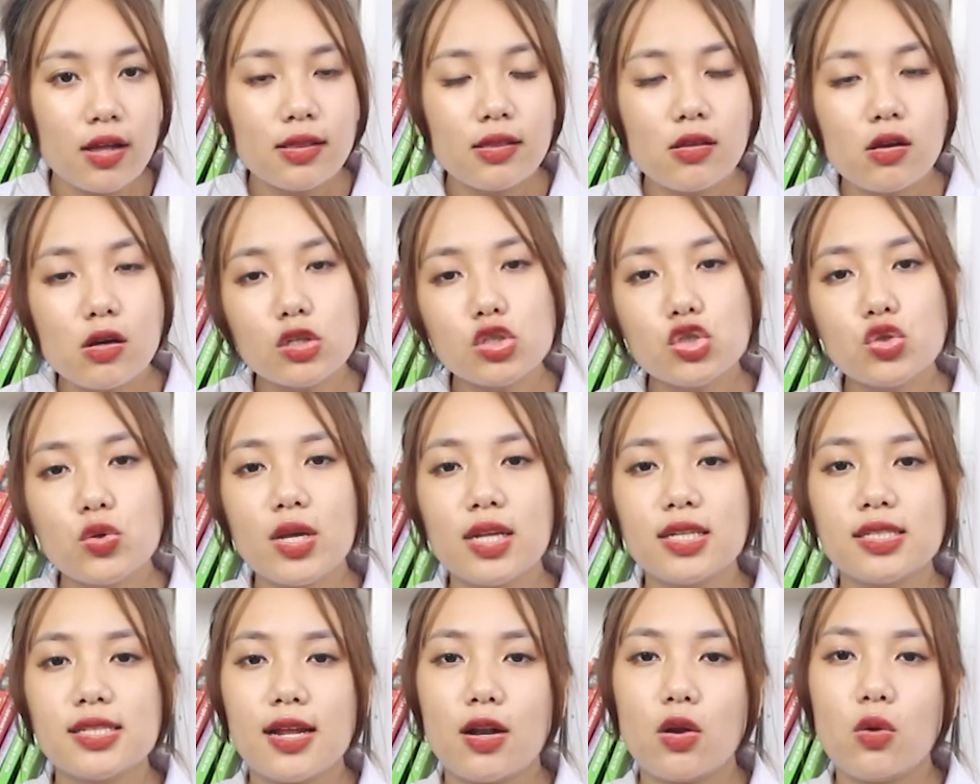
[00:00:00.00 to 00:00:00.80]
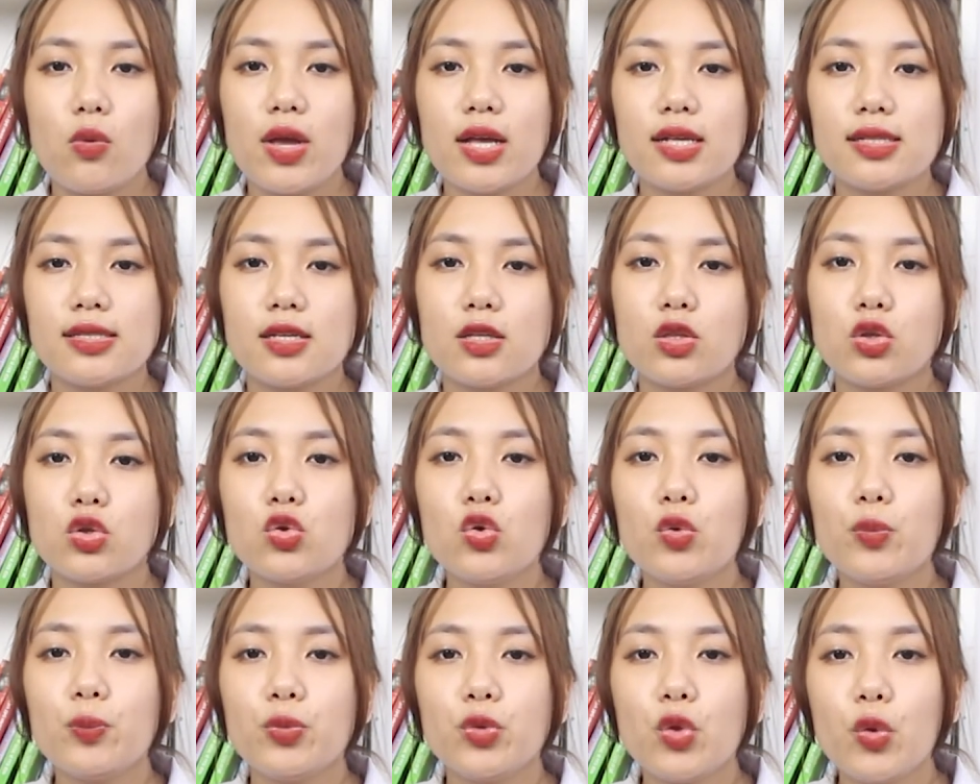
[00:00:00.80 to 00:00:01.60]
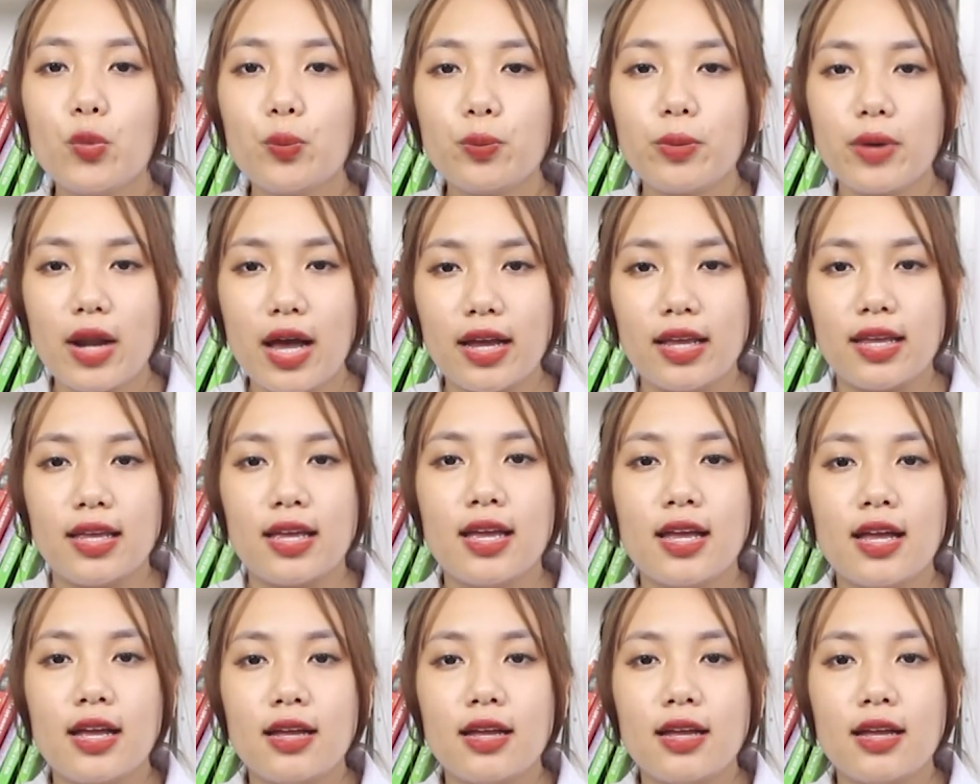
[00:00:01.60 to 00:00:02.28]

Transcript: Thường xuyên rèn luyện sẽ giúp thúc đẩy